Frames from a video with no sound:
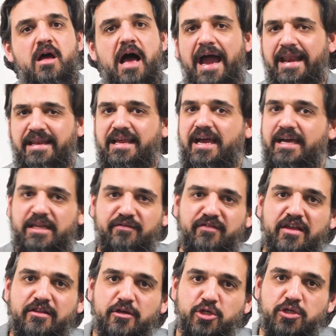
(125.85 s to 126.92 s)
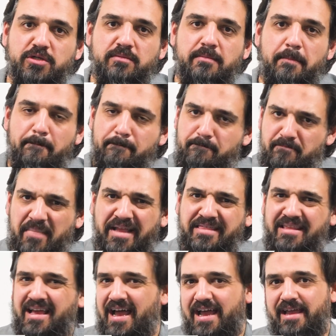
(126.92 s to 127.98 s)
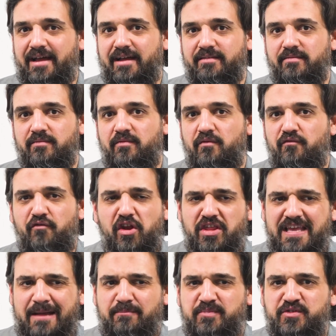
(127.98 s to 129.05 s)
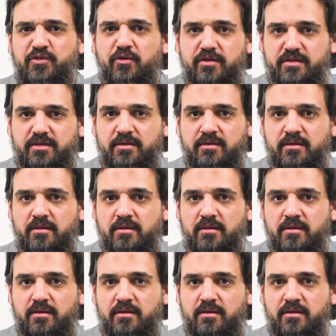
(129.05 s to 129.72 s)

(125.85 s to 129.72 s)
einen hanafitischen Mann heiraten? Völlig absurd.